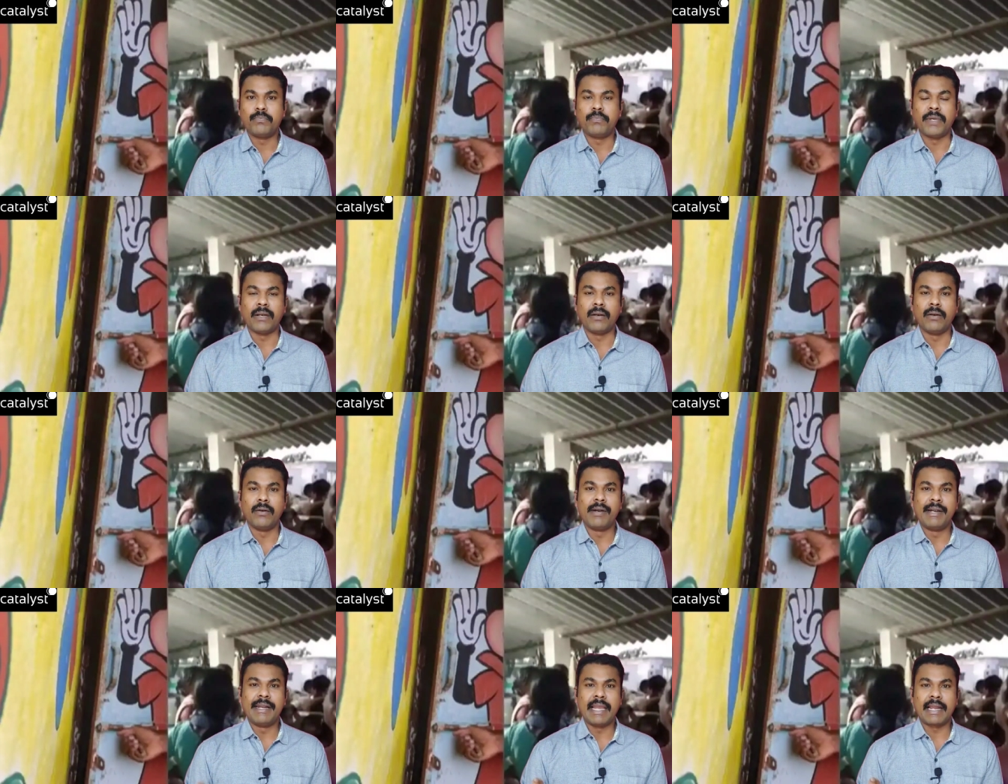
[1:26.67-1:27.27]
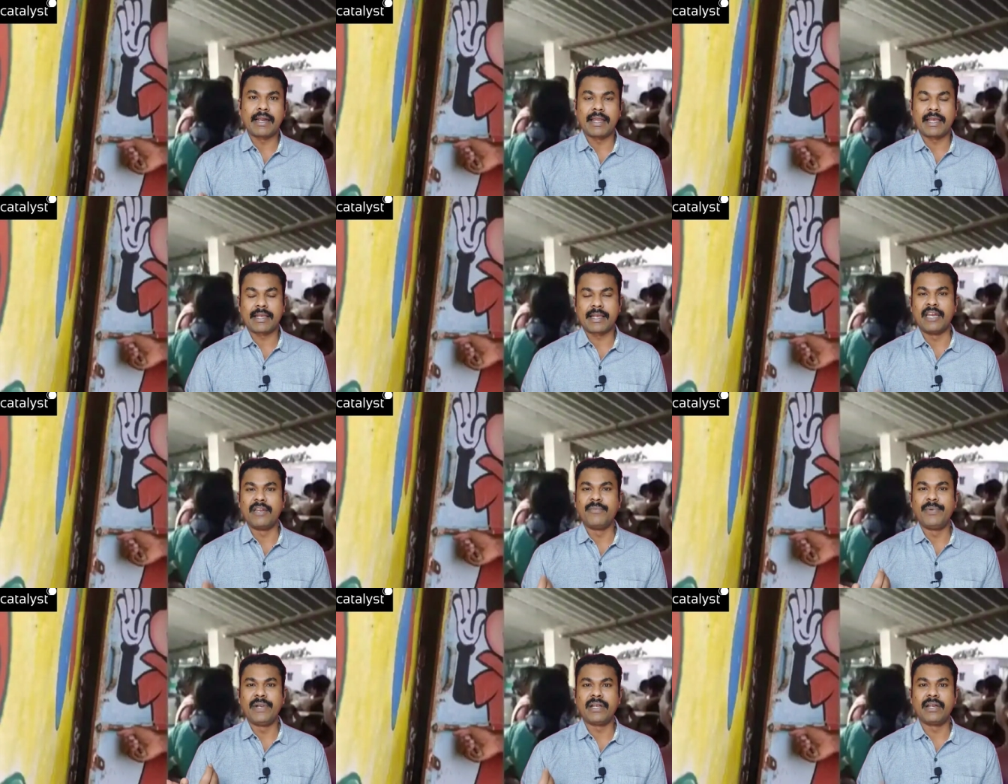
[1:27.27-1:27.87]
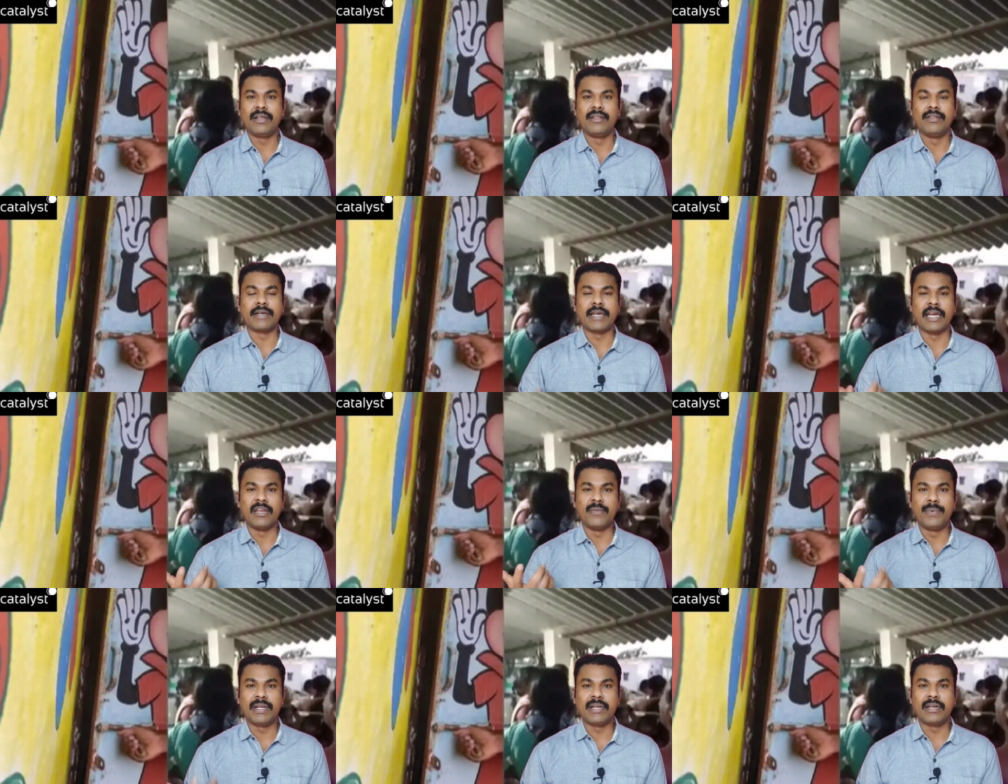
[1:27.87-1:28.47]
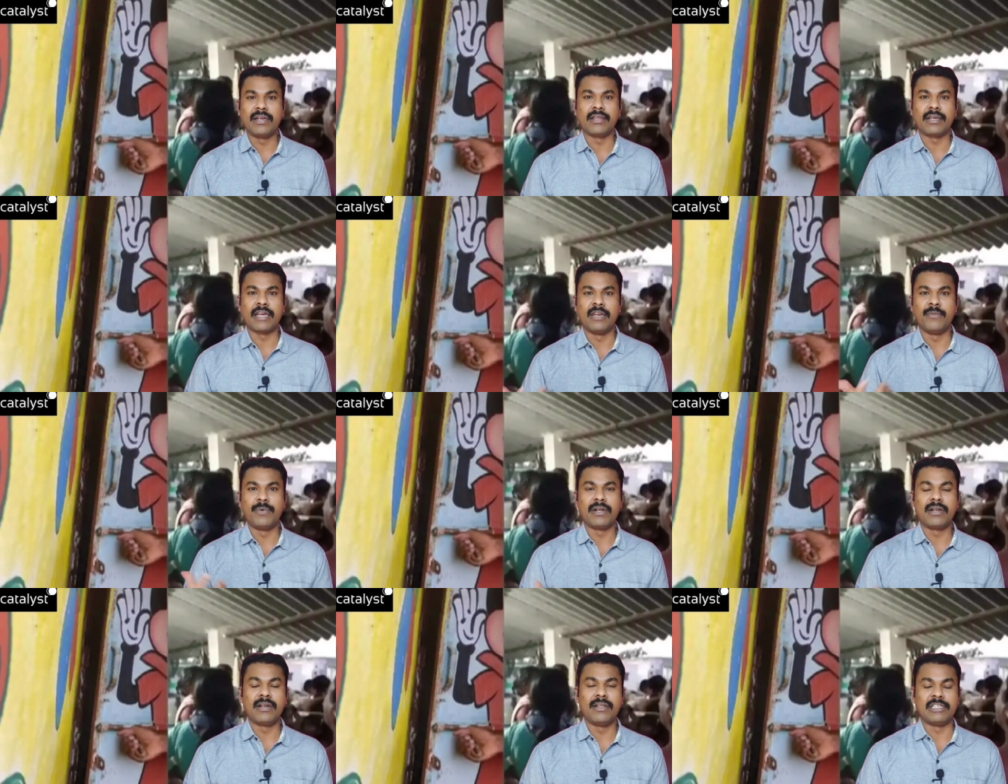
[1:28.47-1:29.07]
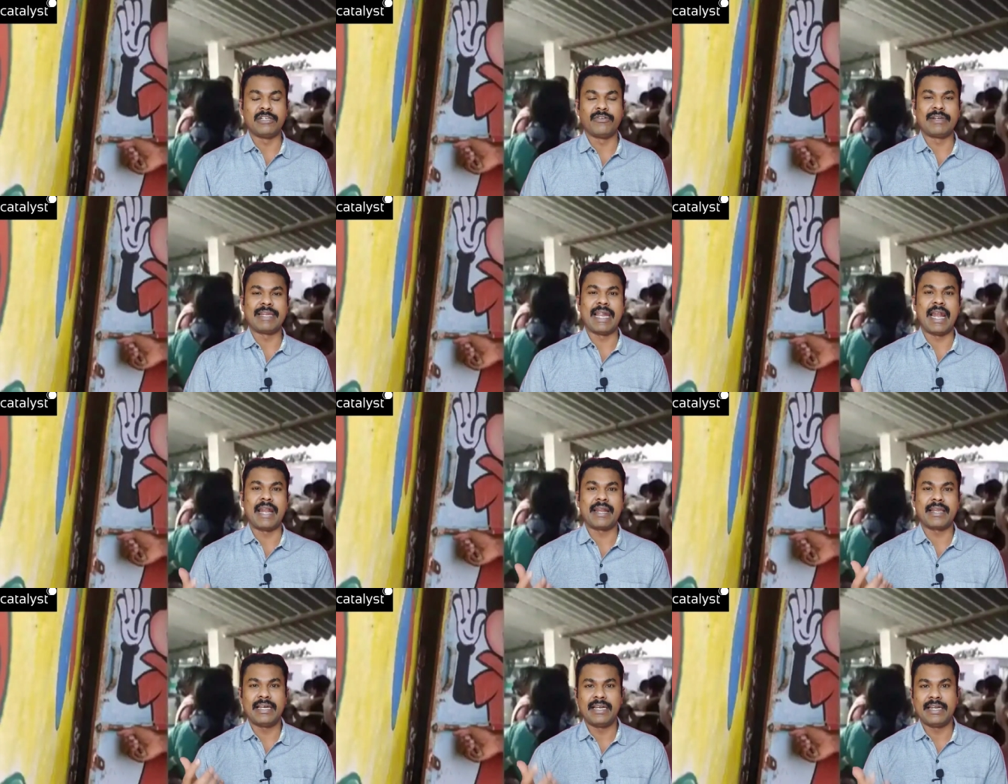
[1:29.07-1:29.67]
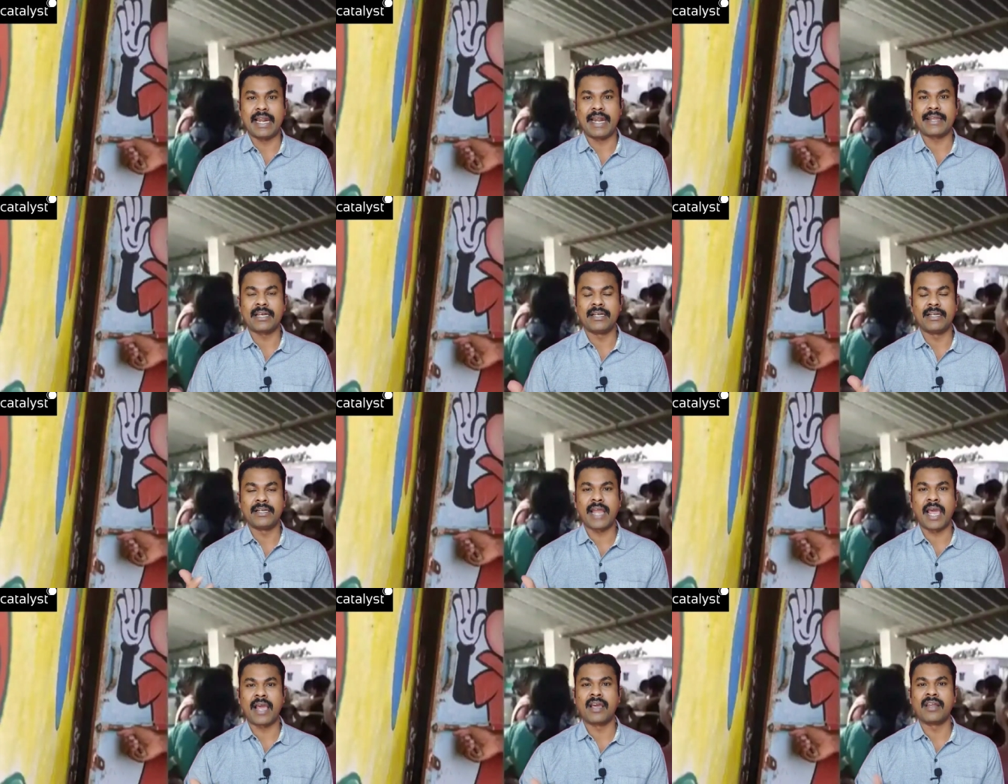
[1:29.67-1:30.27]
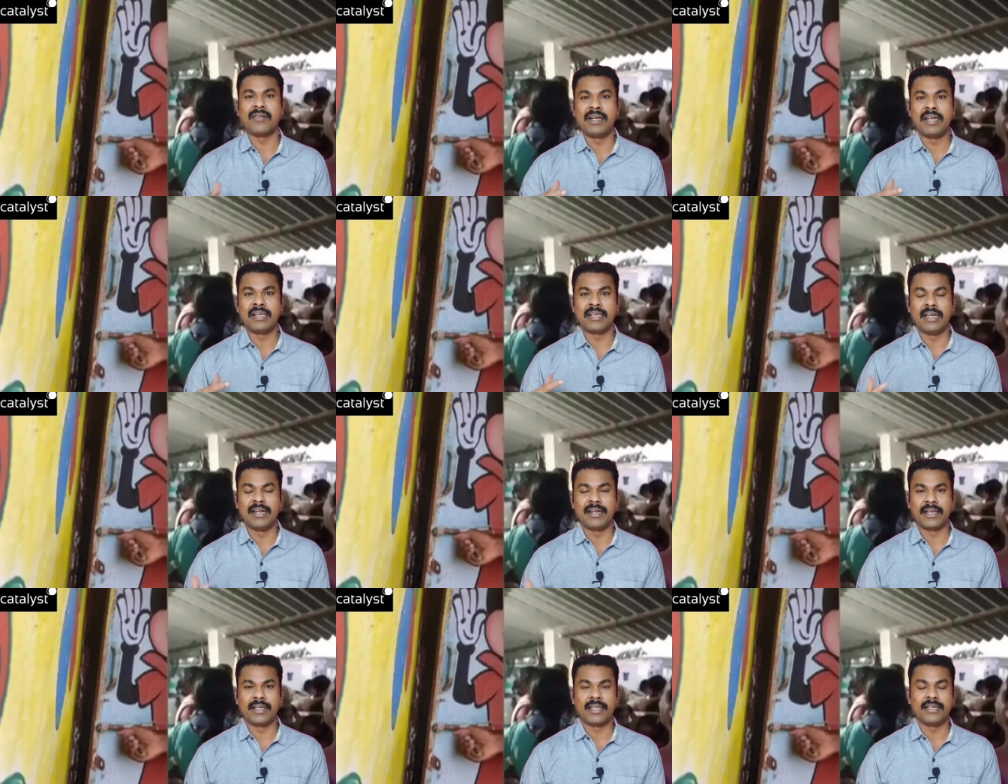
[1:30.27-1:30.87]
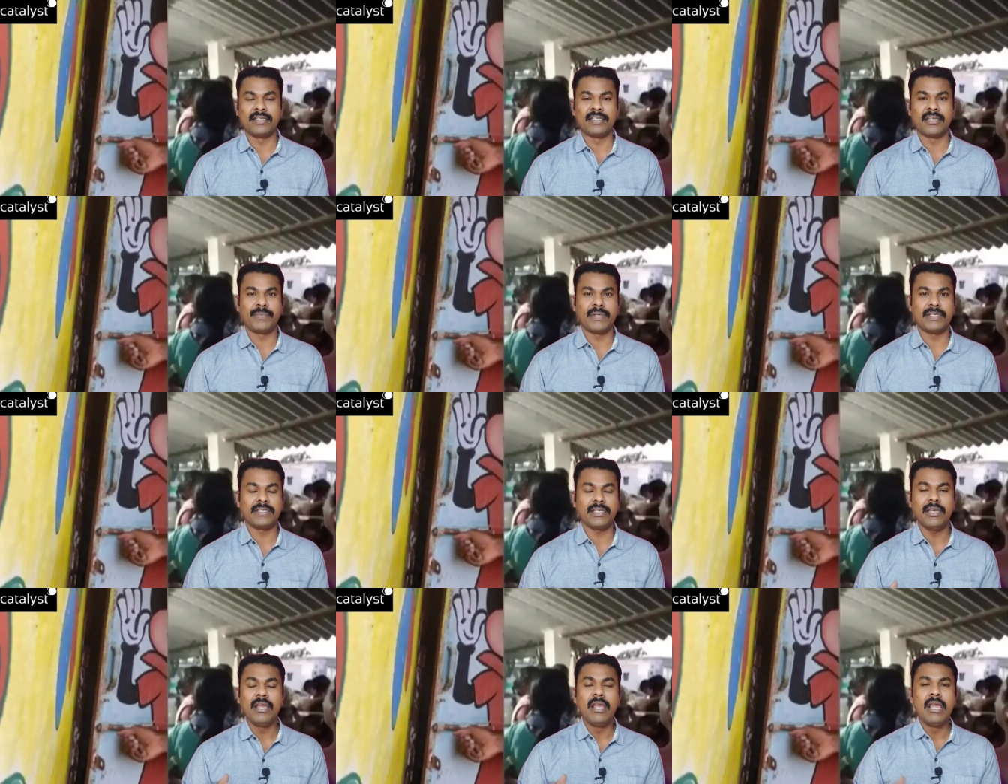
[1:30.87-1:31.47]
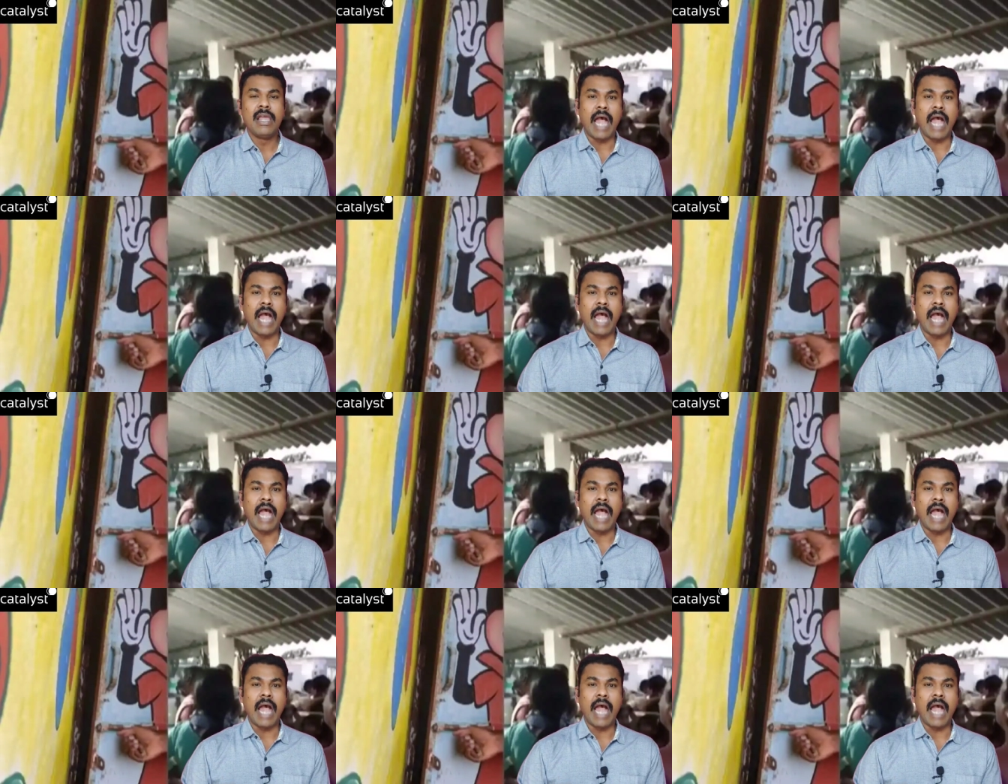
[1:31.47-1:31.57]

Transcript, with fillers: పిల్లోడు ఎక్కడ కనిపించలేదు కనిపించలేదు కనిపించలేదు చివరి ఆడకెళ్ళాడు ఆడకెళ్ళాడు అంటే అంగన్వాడికి వెళ్ళాడు కదా అని చెప్పేసి